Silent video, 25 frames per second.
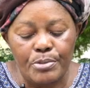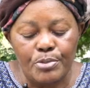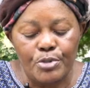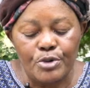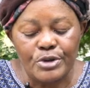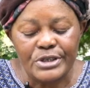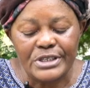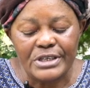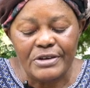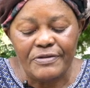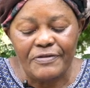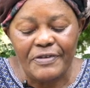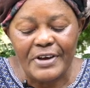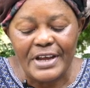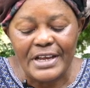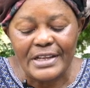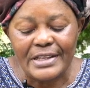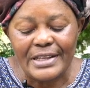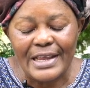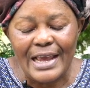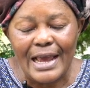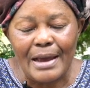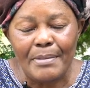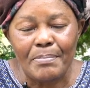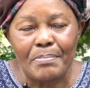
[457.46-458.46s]
répulsif a
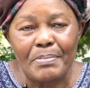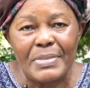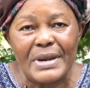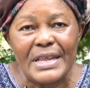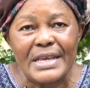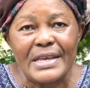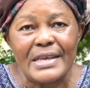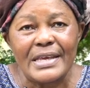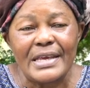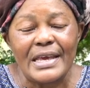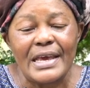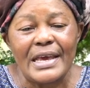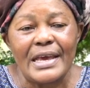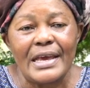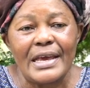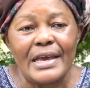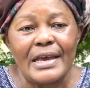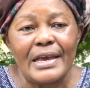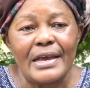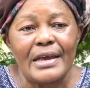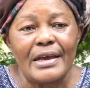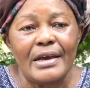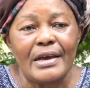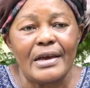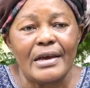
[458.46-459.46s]
été
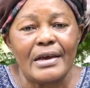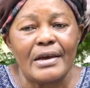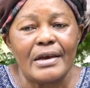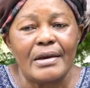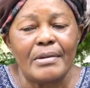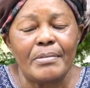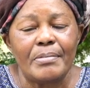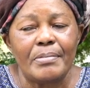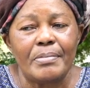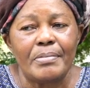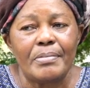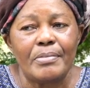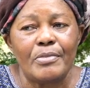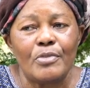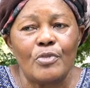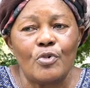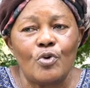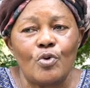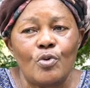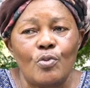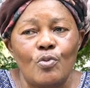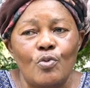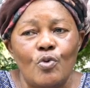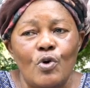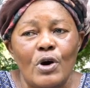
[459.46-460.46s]
appliqué
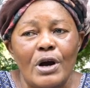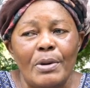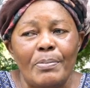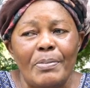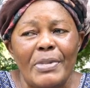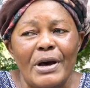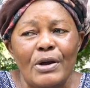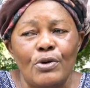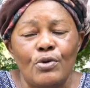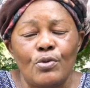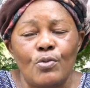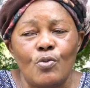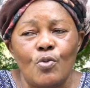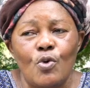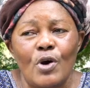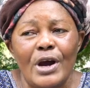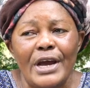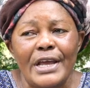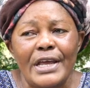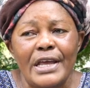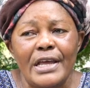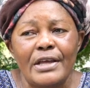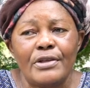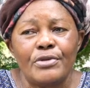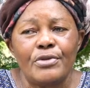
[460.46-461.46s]
par le
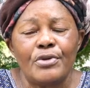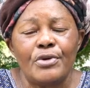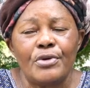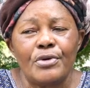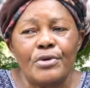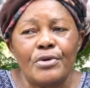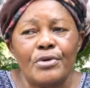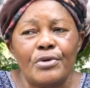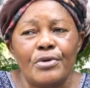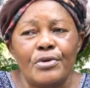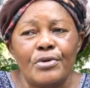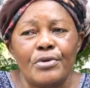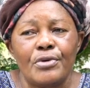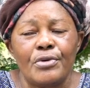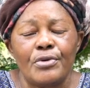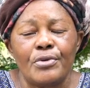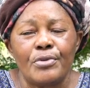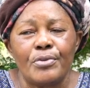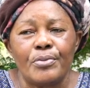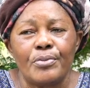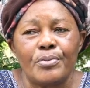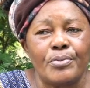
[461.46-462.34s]
moyen de euh,